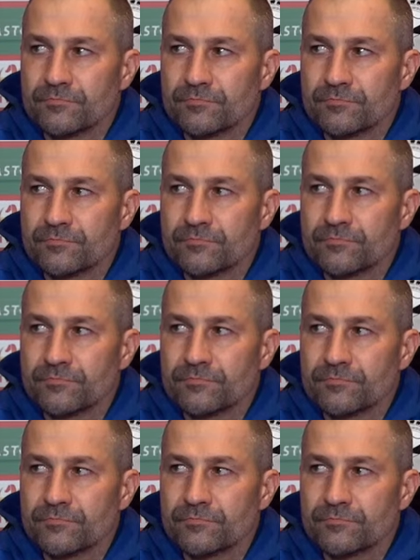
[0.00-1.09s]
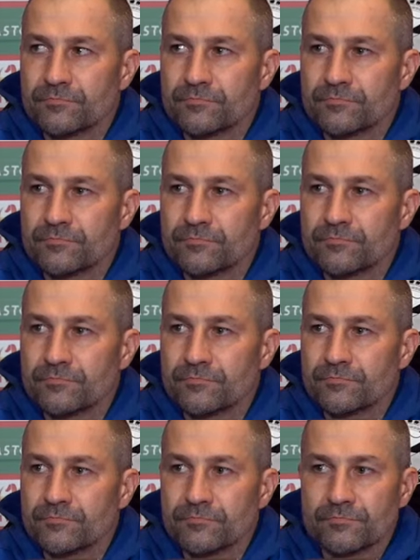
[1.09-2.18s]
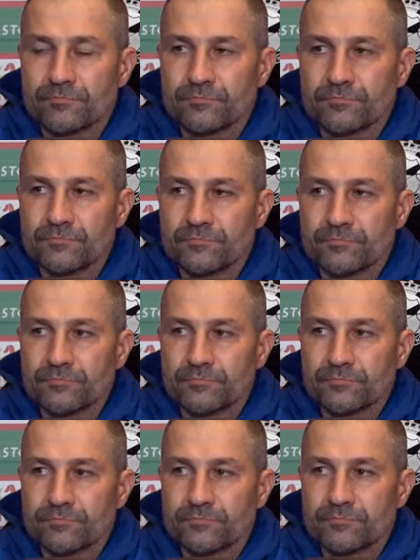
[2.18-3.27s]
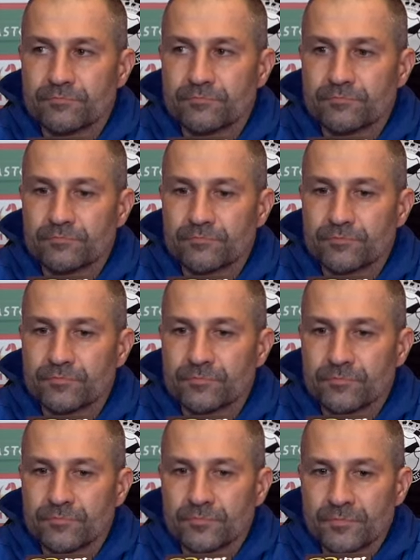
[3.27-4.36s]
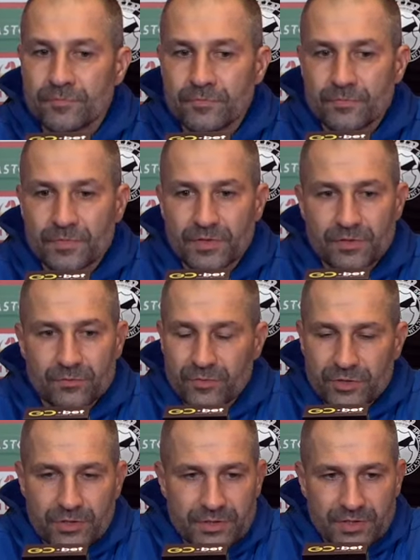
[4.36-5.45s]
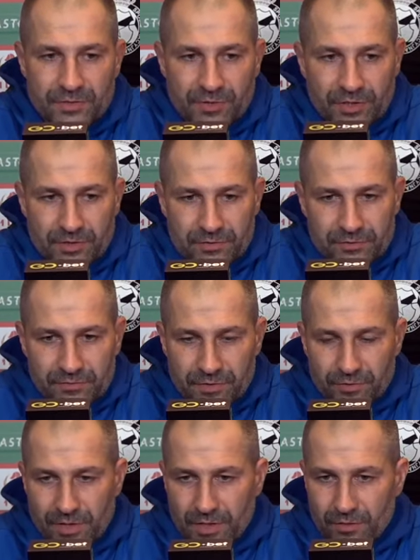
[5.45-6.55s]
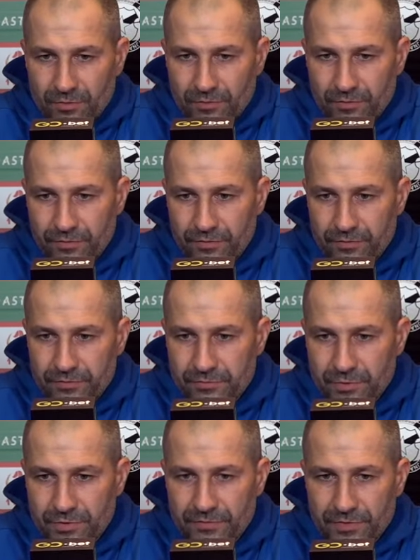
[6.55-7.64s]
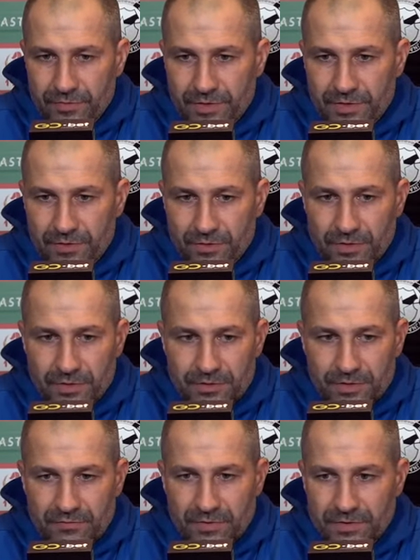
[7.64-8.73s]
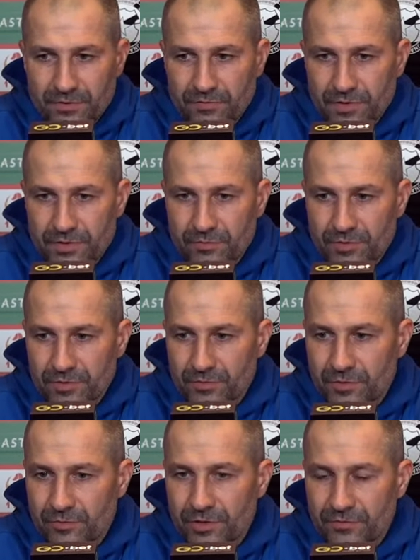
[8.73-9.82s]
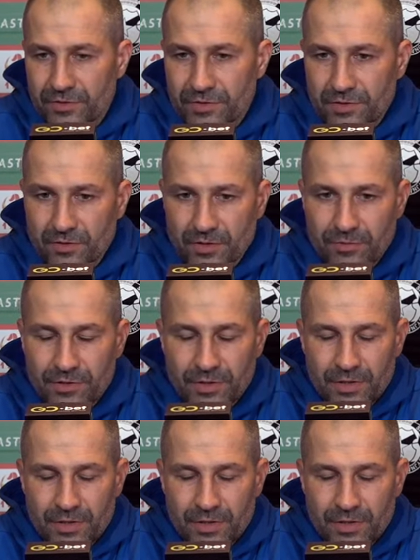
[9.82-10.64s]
dalej na stanowisku, że Wisła Kraków w tym sezonie ma awansować? Nie, mi się nic nie zmienia. Wisła Kraków musi w tym sezonie awansować i będziemy robili wszystko, aby,